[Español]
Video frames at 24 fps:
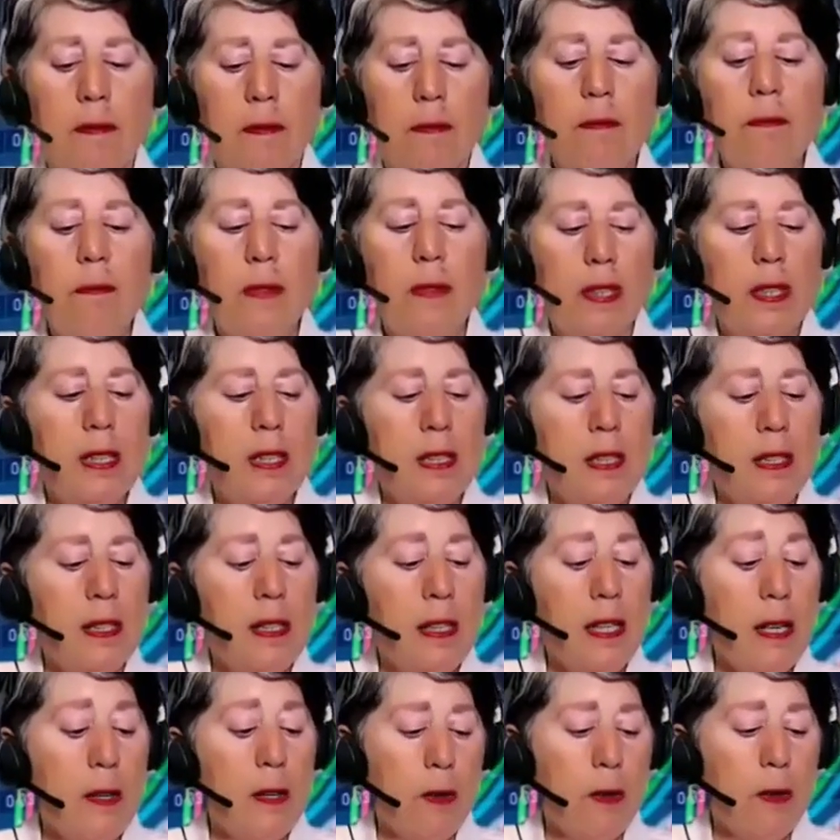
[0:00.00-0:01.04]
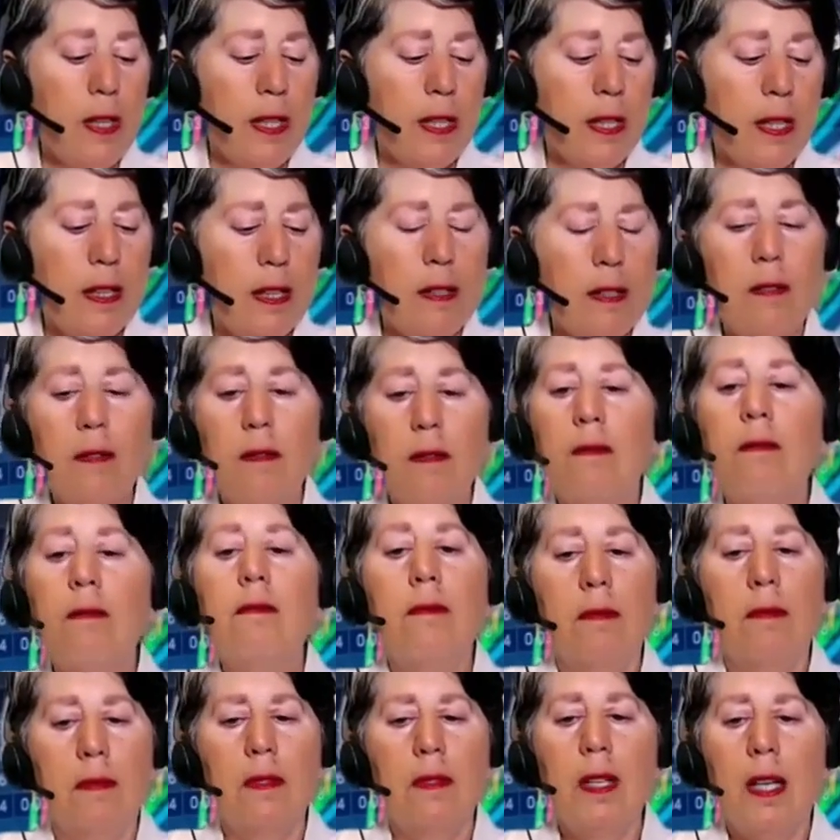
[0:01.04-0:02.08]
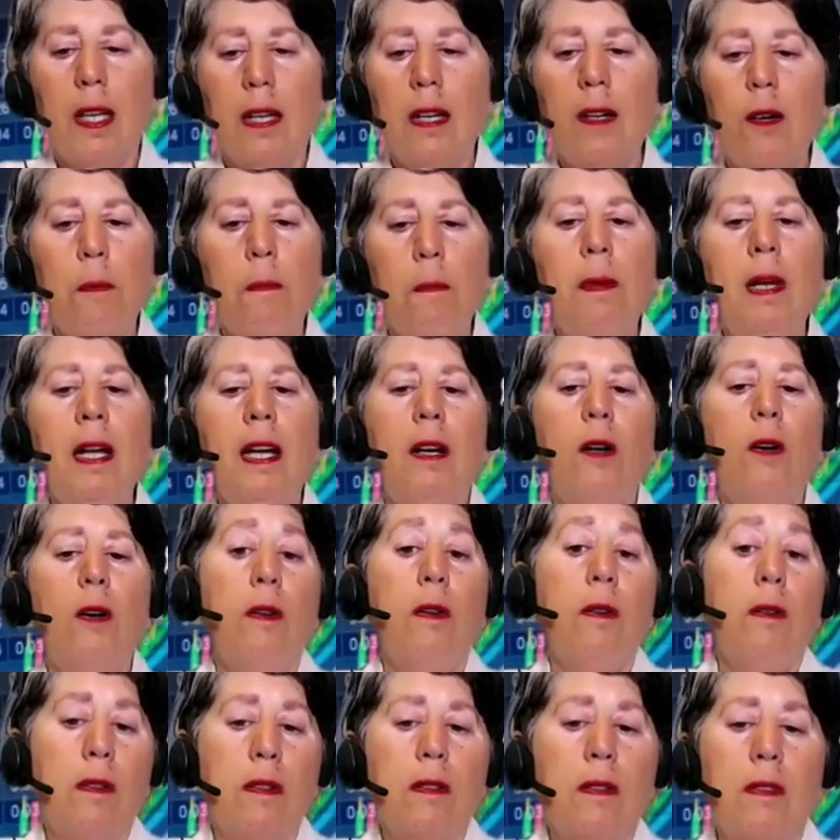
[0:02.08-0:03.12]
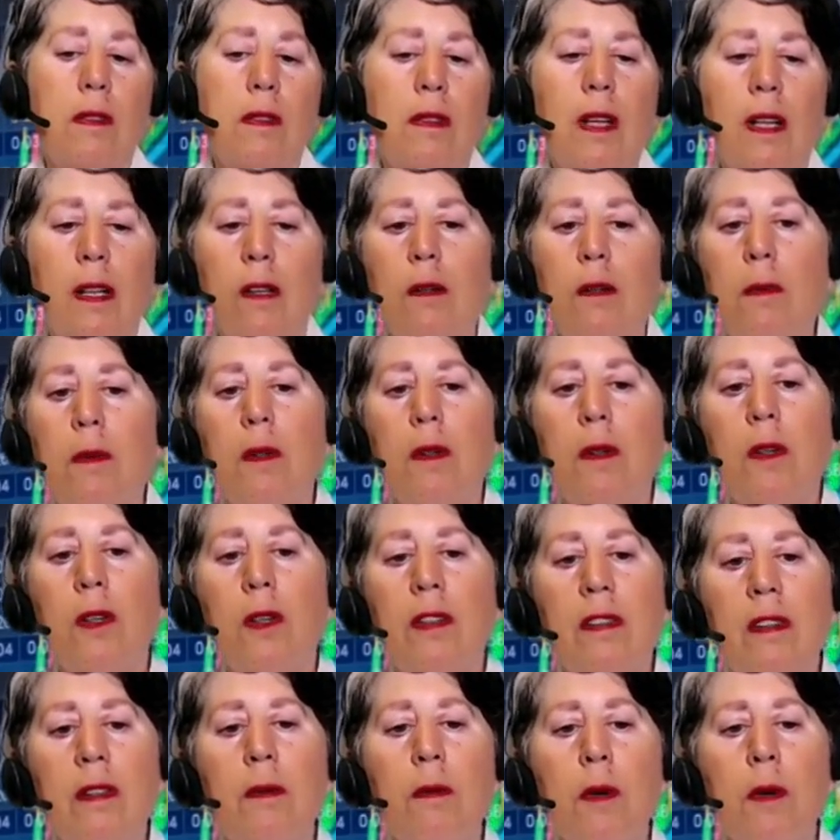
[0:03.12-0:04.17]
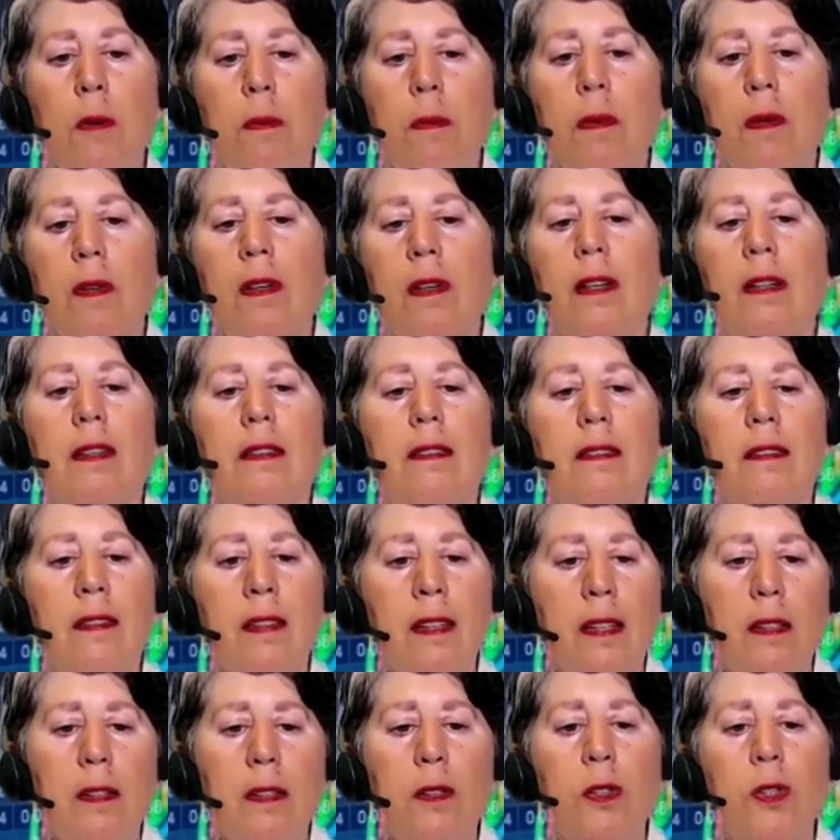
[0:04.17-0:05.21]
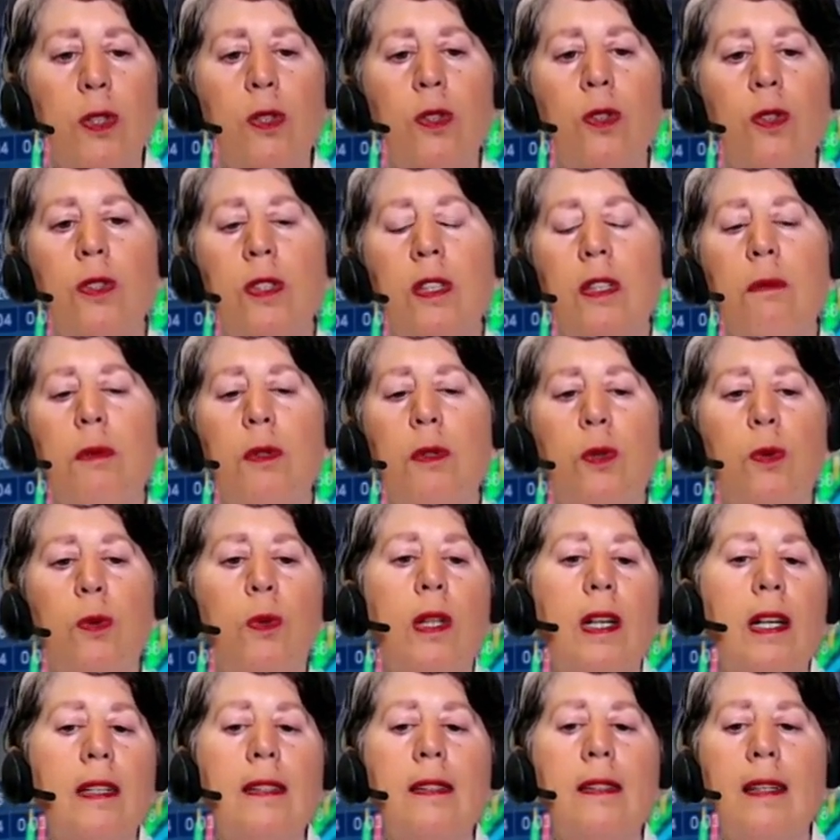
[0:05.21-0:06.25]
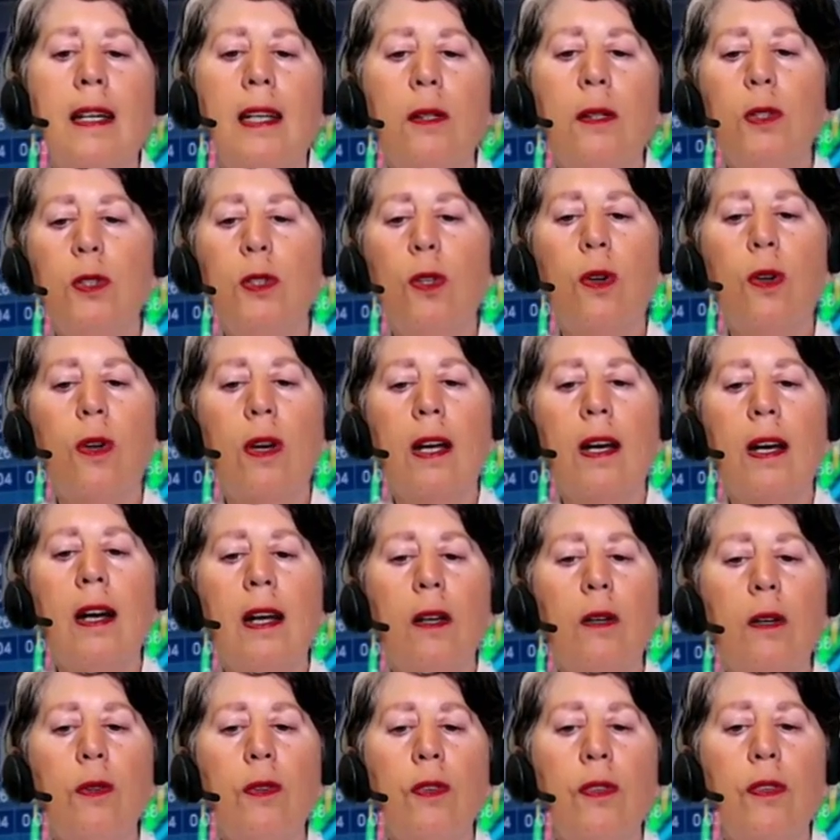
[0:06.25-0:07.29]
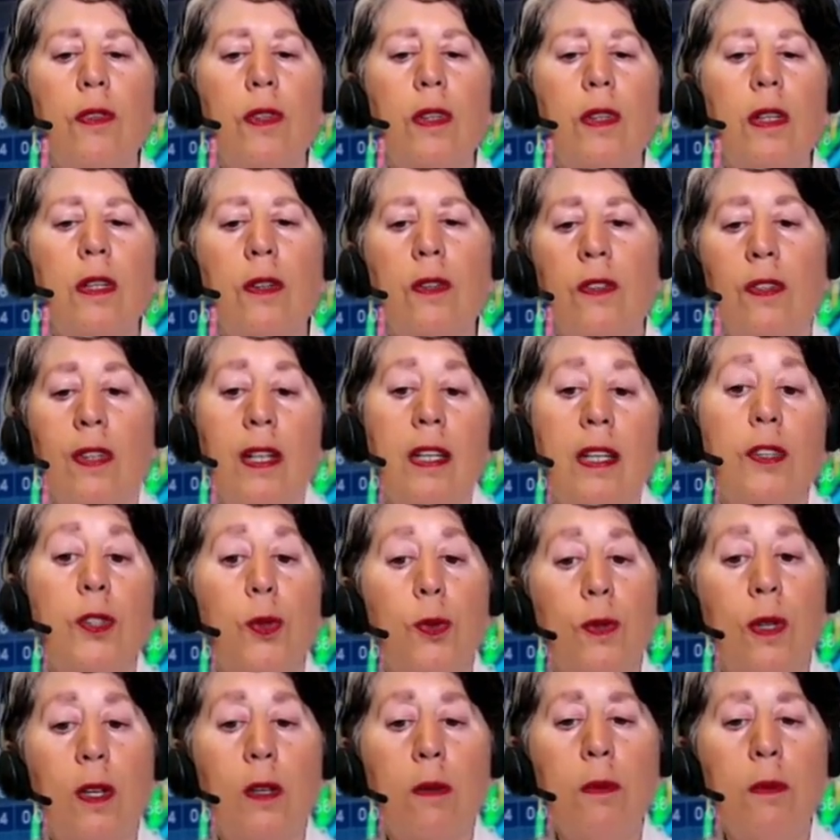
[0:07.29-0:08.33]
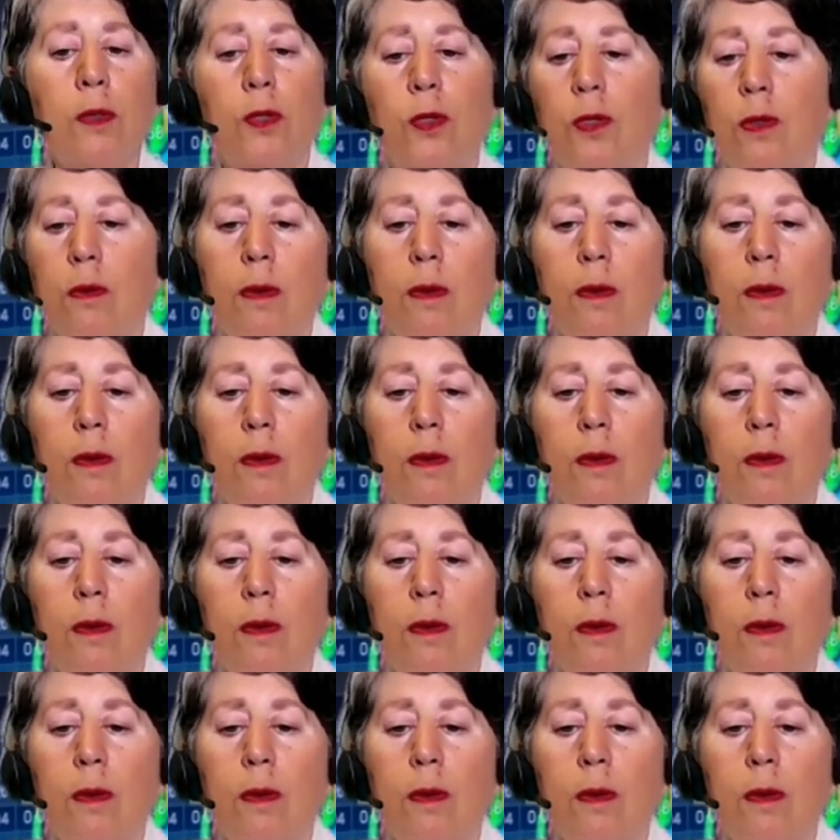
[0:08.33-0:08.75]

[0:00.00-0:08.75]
Sí, sí, claro, es que es complejo, tal como lo decís vos, porque sí, nosotros hemos utilizado esos regalos y nos han ayudado mucho.